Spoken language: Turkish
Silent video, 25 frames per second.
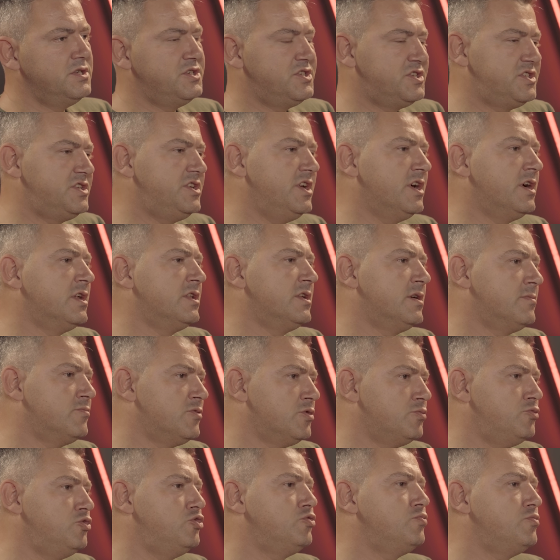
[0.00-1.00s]
ciddi
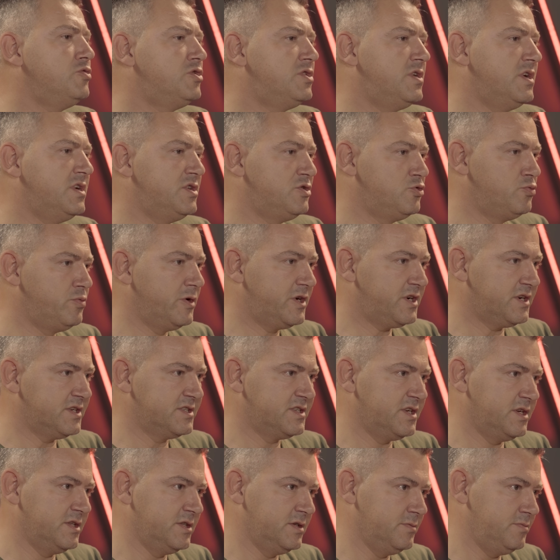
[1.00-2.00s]
anlamda büyük bir tecrübe
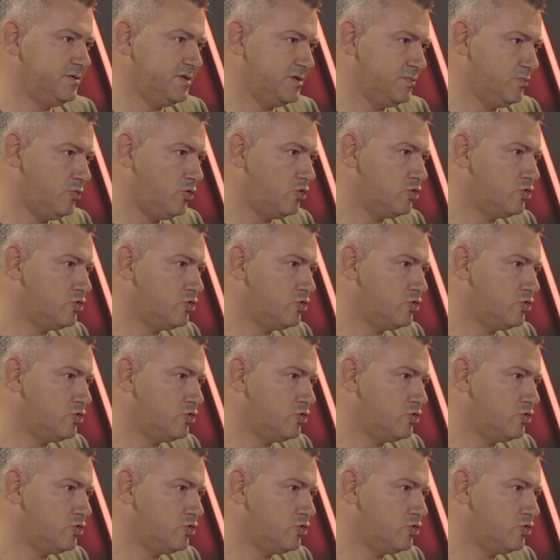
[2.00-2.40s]
kazandı bizim